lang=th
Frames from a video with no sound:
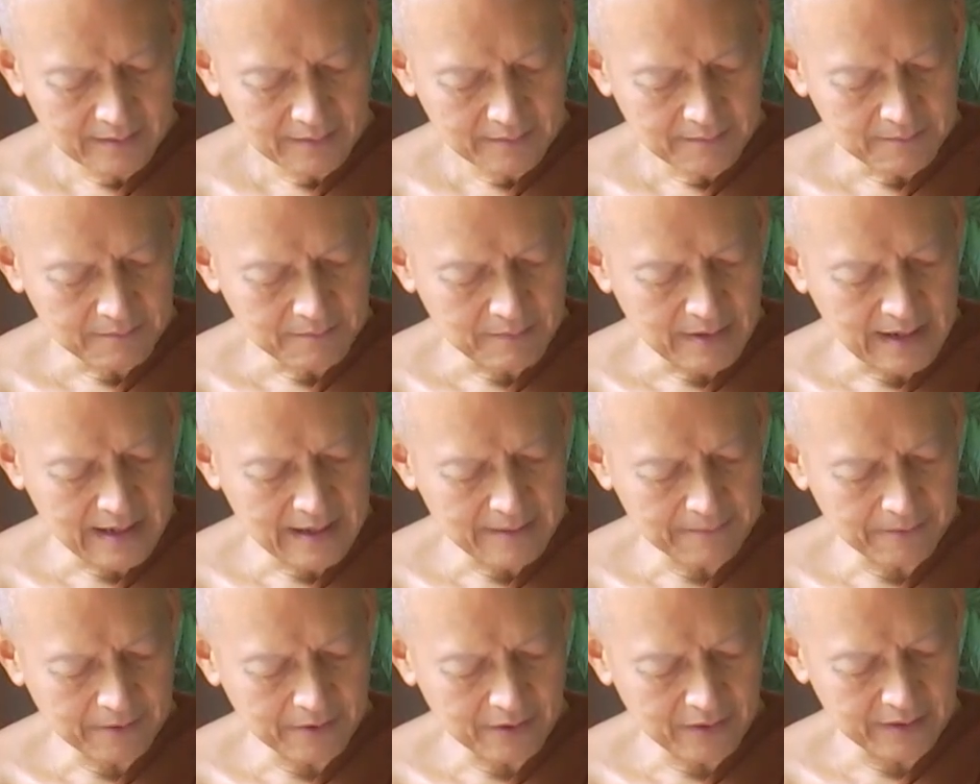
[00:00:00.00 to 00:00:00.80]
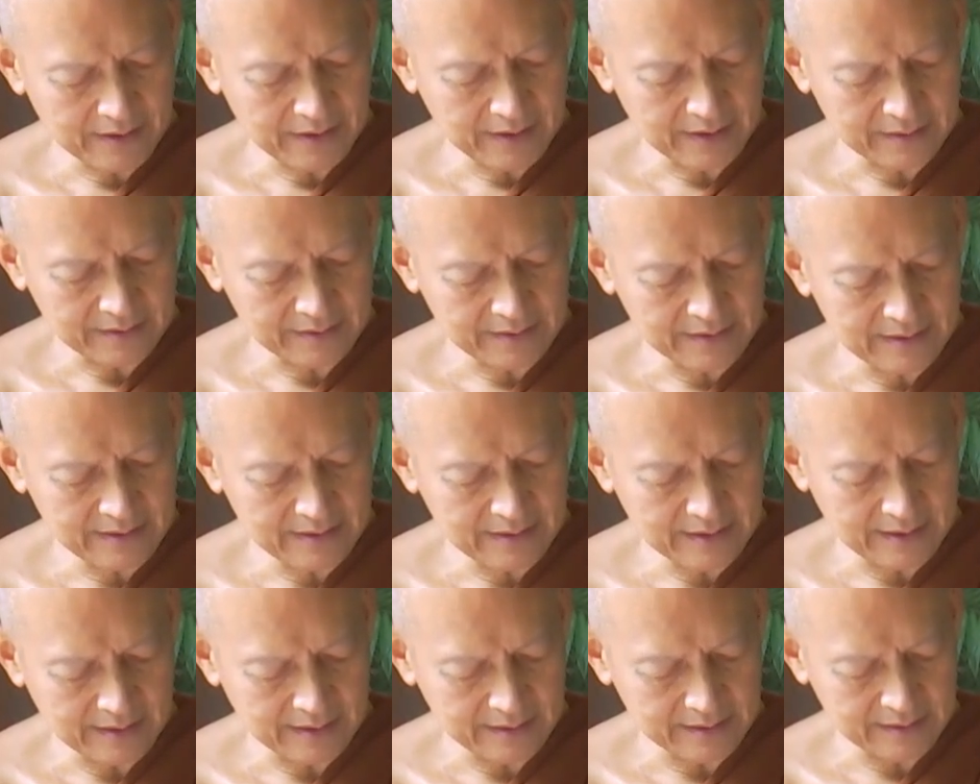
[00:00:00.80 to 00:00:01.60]
แม้เพราะเหตุนี้
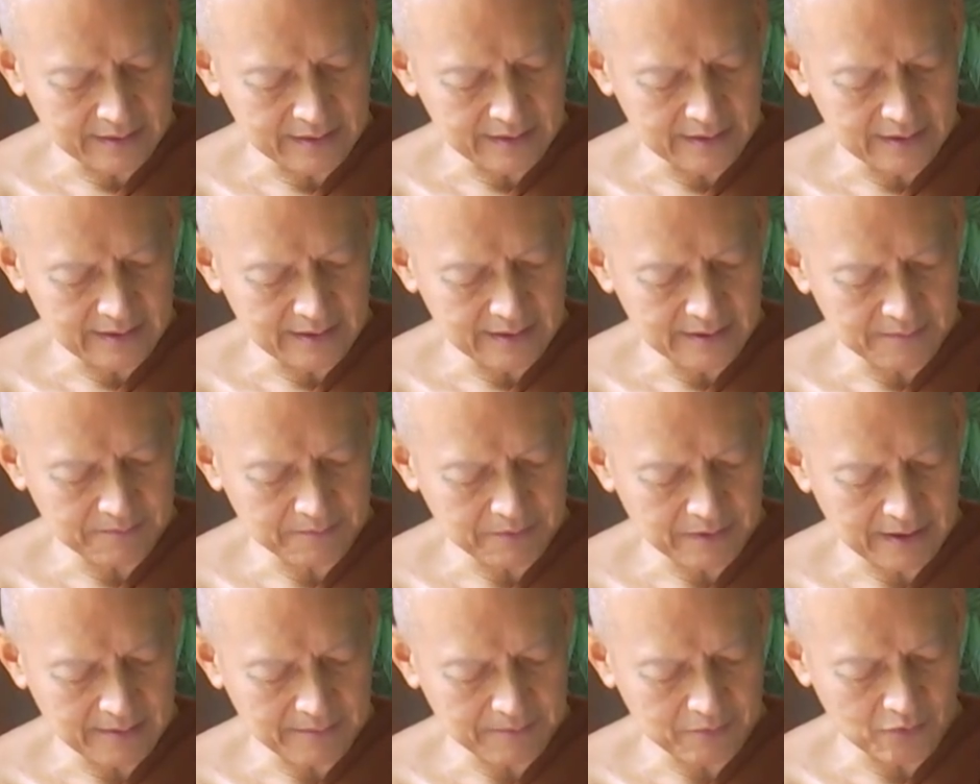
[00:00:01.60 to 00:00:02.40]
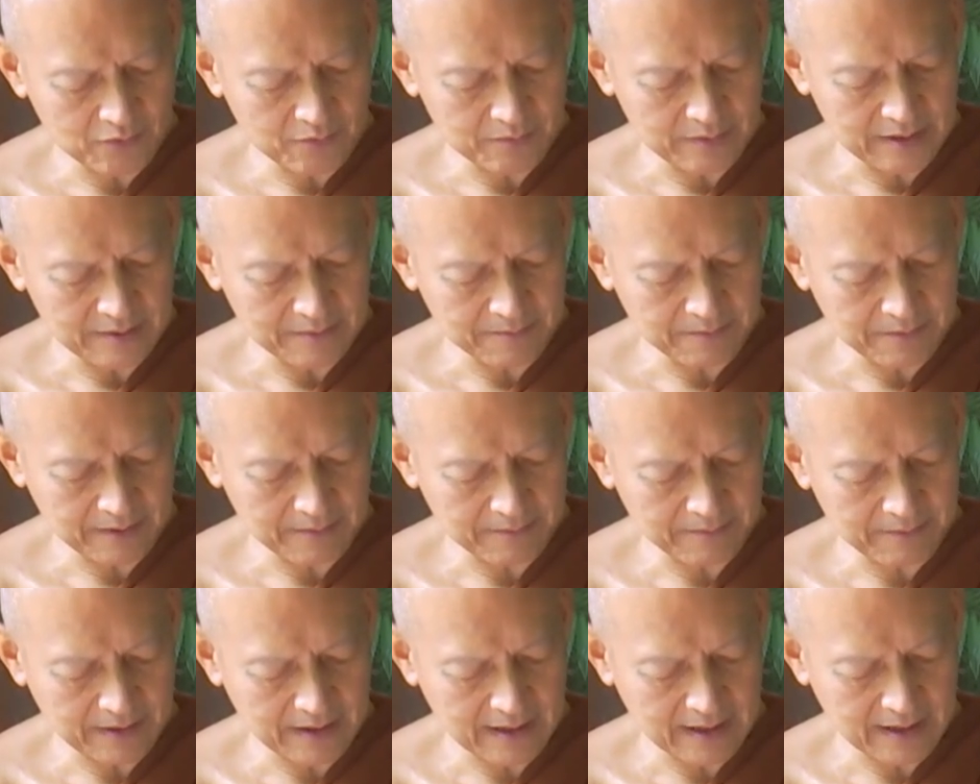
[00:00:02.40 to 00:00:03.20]
เหตุนี้พระผู้มีพระ
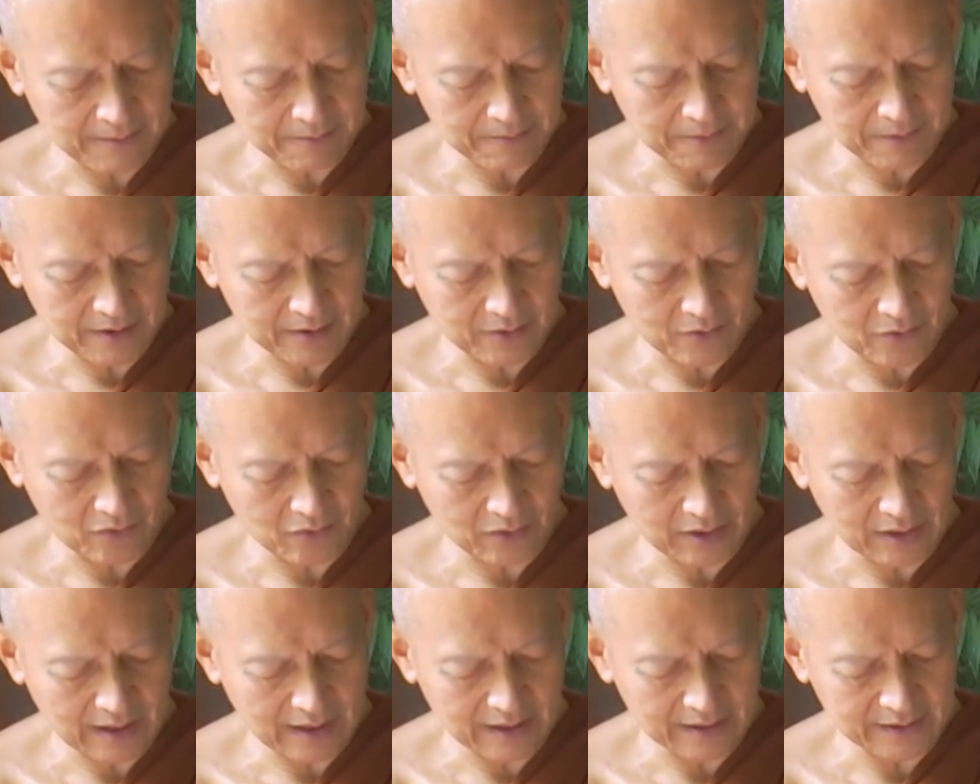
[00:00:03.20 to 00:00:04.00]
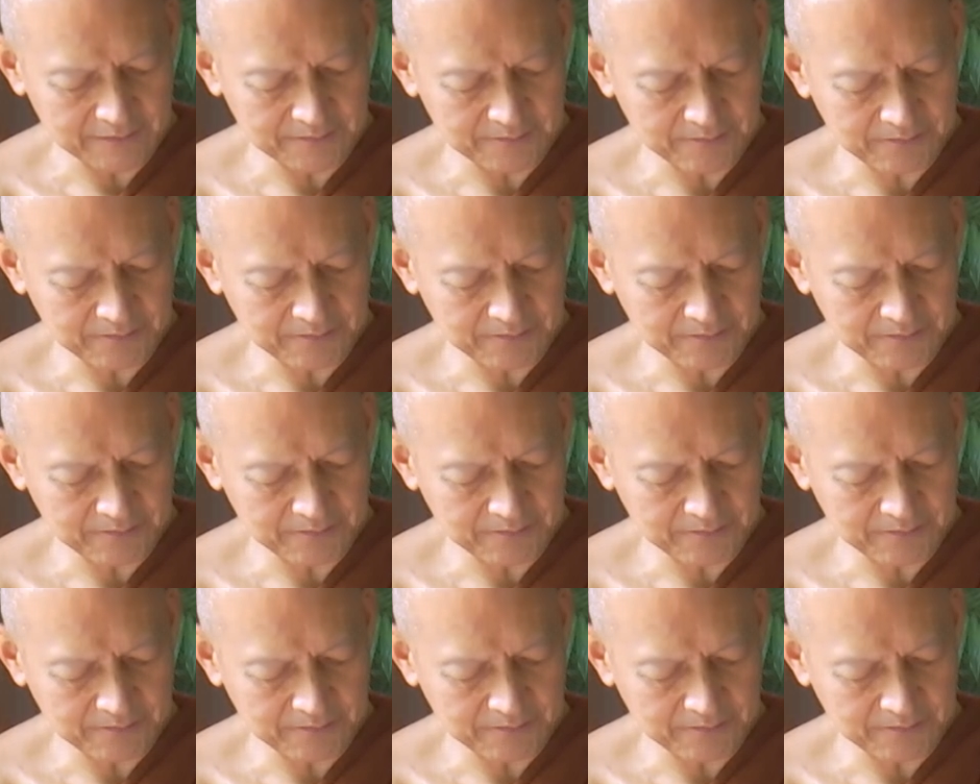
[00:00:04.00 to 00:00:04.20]
ภาคพระองค์นั้น